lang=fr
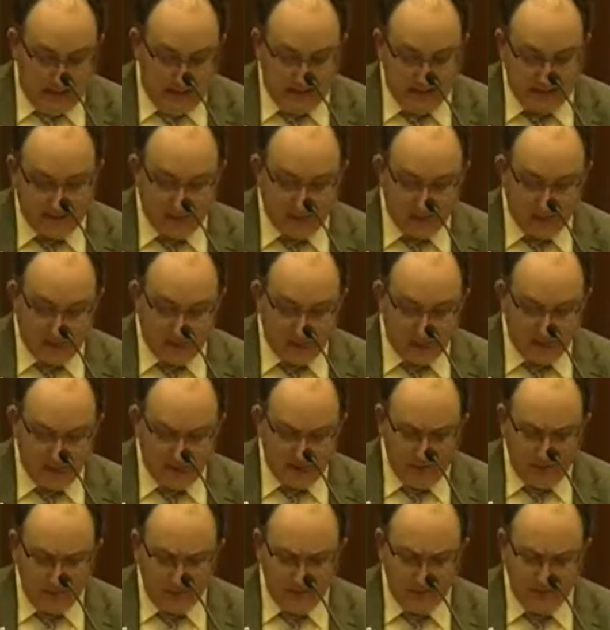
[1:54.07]
Dans cette ère où
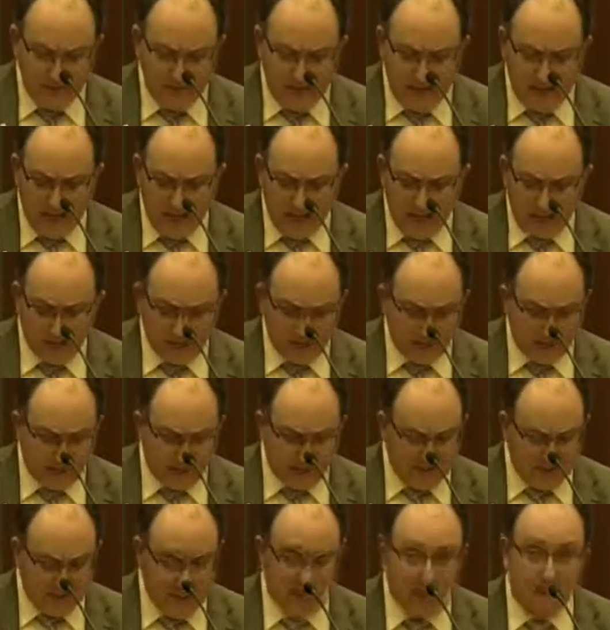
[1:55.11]
les frontières entre
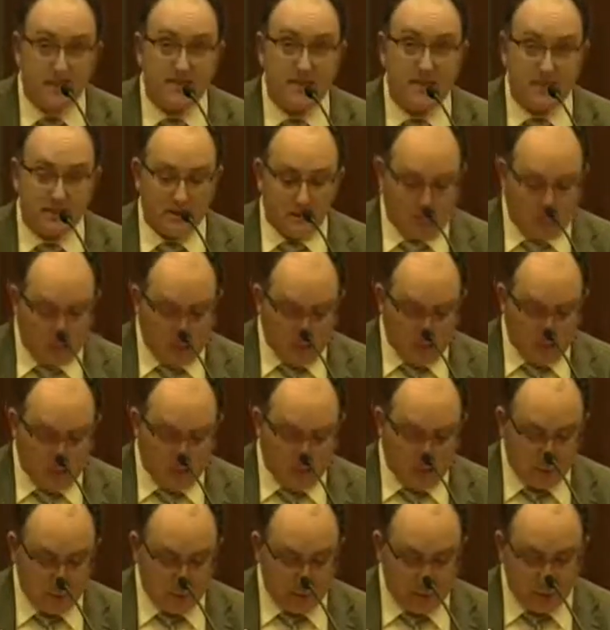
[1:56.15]
les différents
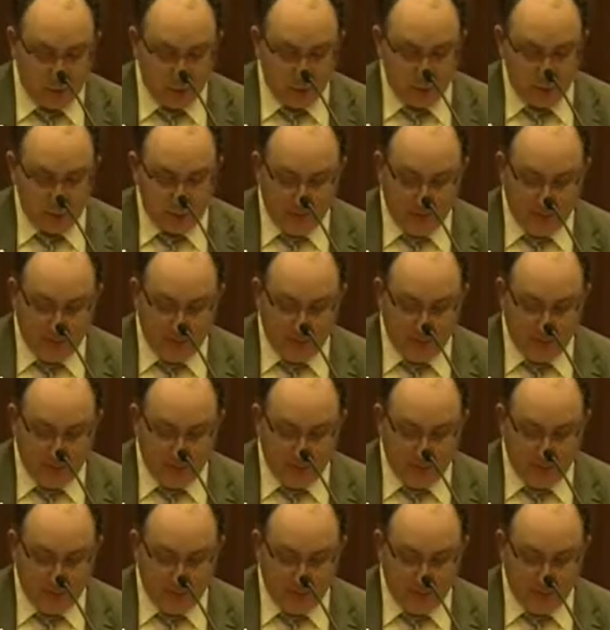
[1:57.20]
acteurs du milieu du